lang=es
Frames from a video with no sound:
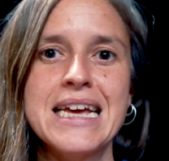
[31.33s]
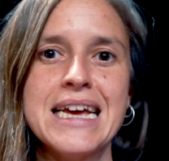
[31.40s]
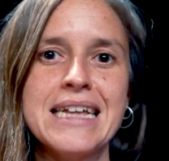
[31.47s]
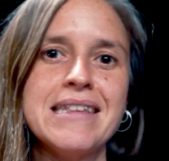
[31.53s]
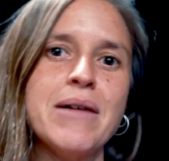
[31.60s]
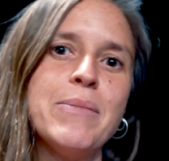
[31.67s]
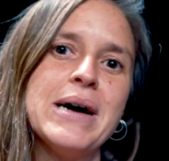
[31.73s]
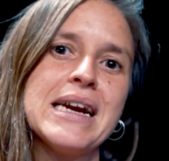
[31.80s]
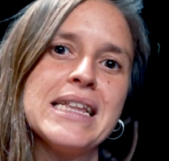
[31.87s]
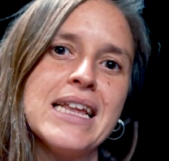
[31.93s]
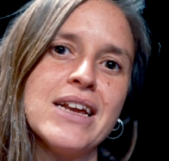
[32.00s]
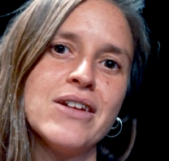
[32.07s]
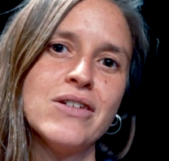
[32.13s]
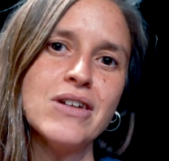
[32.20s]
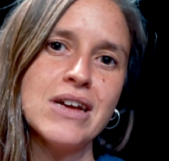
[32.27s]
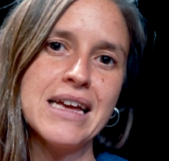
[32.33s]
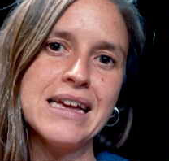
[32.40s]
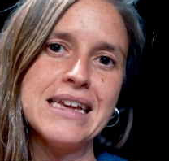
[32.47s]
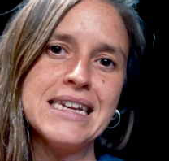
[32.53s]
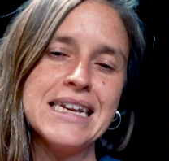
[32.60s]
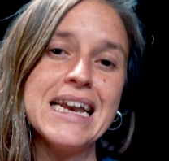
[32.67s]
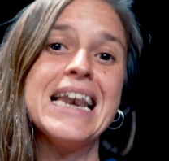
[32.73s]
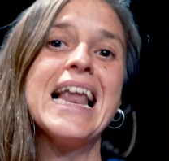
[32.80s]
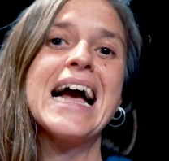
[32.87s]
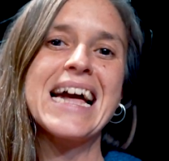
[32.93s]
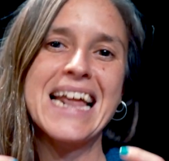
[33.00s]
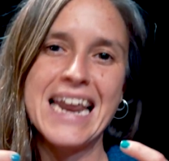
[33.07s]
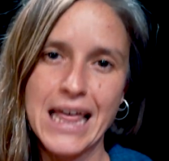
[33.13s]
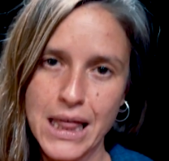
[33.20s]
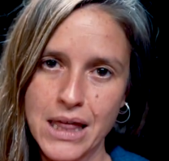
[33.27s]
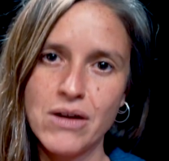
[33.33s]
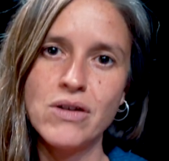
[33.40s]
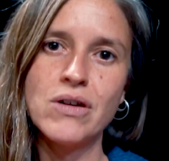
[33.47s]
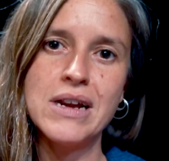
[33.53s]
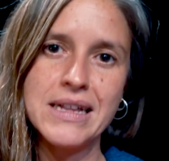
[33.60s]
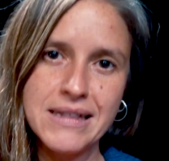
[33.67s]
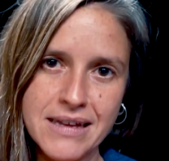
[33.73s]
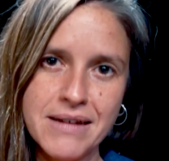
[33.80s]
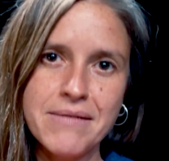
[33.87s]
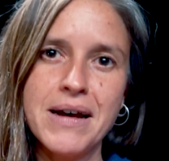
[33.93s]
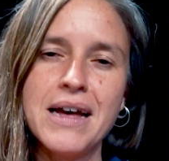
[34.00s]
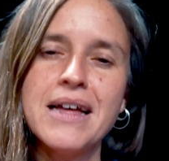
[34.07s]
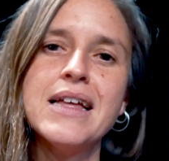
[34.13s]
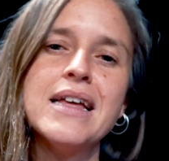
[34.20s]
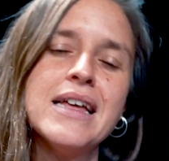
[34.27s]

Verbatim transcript: en esta parte, ¿no? que es la creación colectiva